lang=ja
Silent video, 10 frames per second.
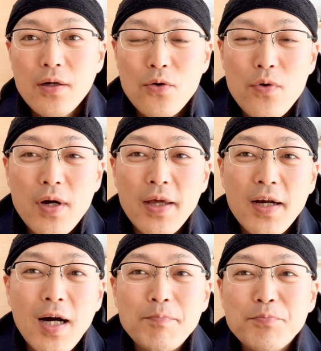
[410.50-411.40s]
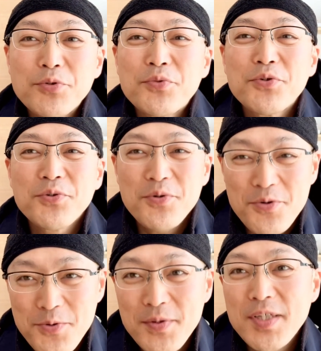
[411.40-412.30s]
今回カップボードを
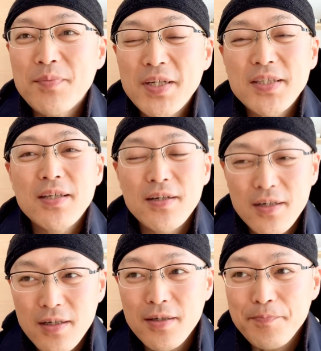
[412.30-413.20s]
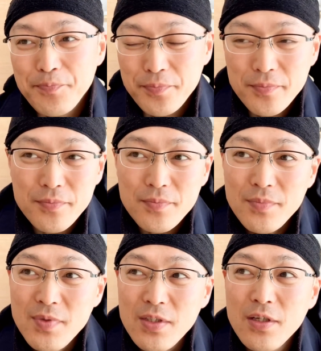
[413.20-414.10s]
掃除しましたが、
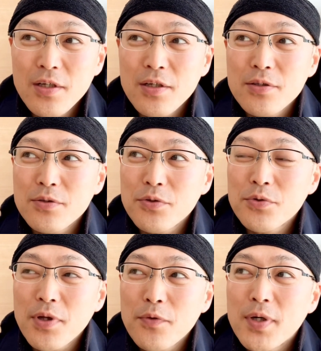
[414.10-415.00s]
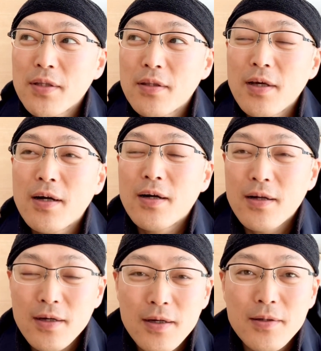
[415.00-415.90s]
えー、とそれ終わってか
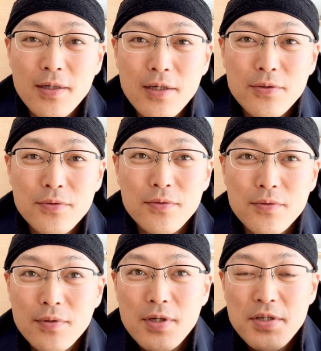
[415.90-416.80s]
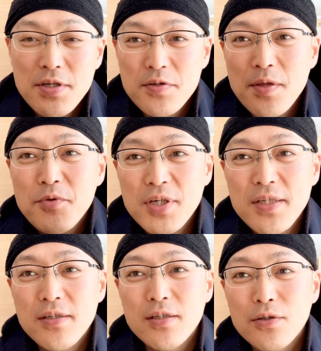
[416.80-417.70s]
らあの
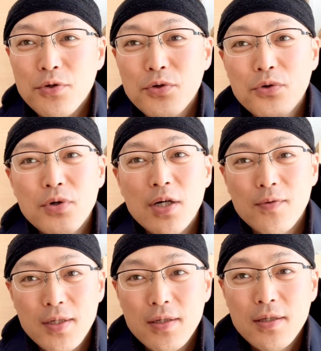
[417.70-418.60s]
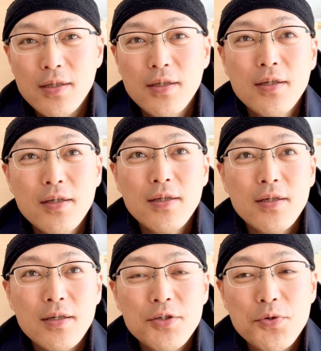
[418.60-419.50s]
システムキッチンの横側、
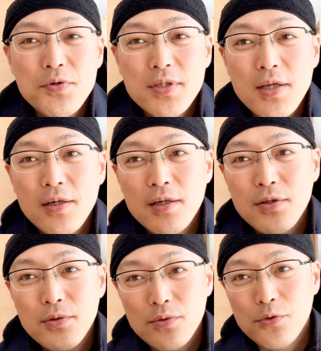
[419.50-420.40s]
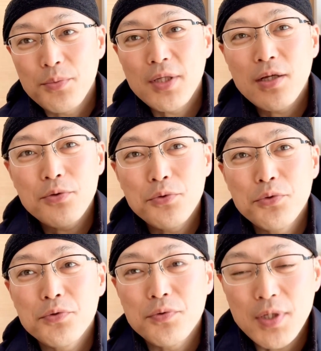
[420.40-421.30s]
食洗機の扉の
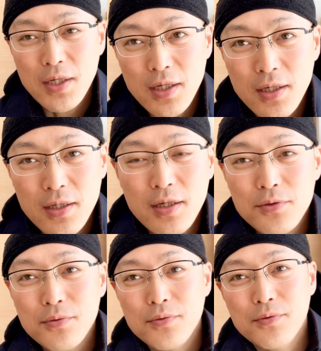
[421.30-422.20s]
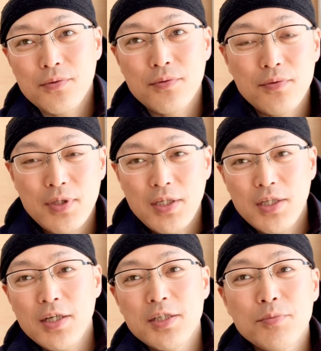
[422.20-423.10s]
方とかあの
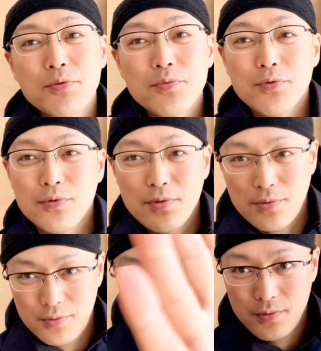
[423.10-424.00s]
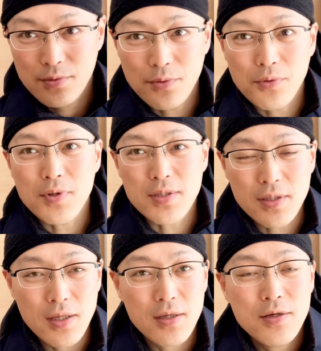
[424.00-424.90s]
引き出し部分のところです
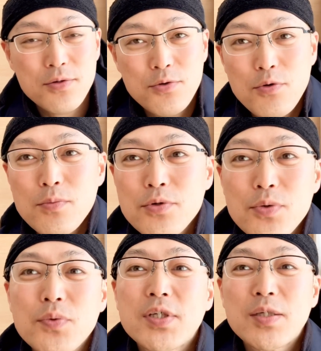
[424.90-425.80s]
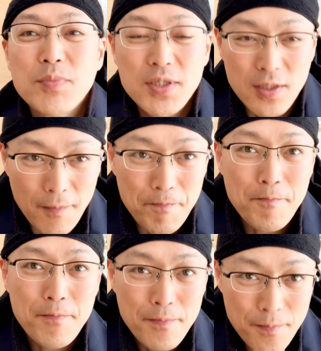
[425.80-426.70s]
ね、そこも掃除しました。
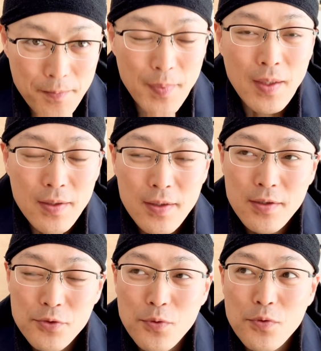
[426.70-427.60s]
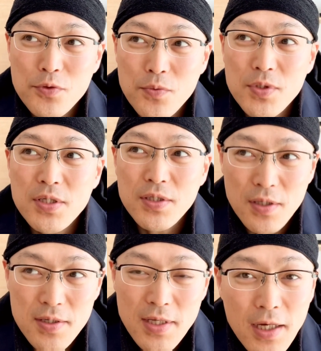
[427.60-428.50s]
うん、そこ掃除し
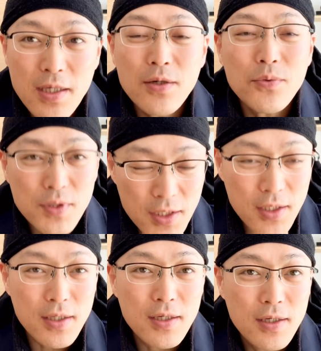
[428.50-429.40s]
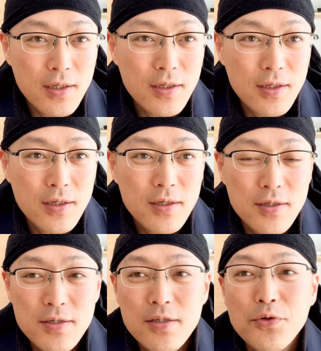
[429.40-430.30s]
て最後に
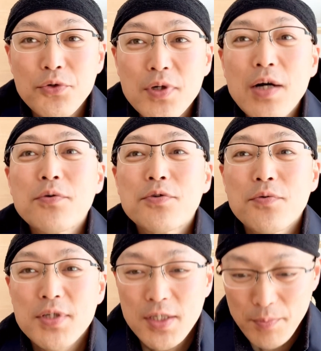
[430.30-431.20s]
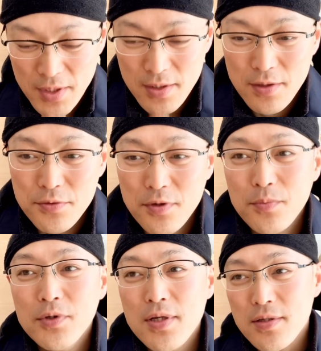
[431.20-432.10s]
キッチンの床を掃除してます。それ
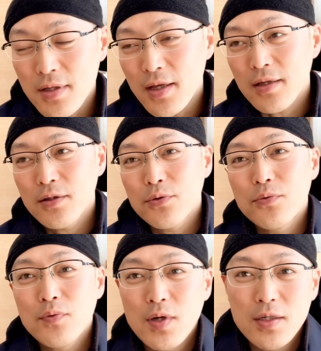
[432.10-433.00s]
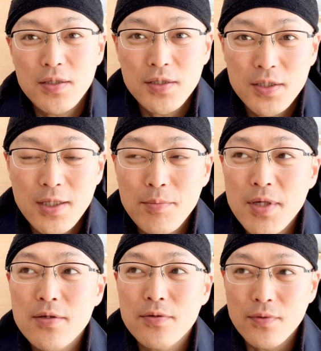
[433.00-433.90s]
もですね動画にして
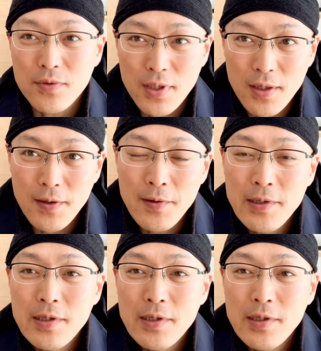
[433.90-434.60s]
ますので、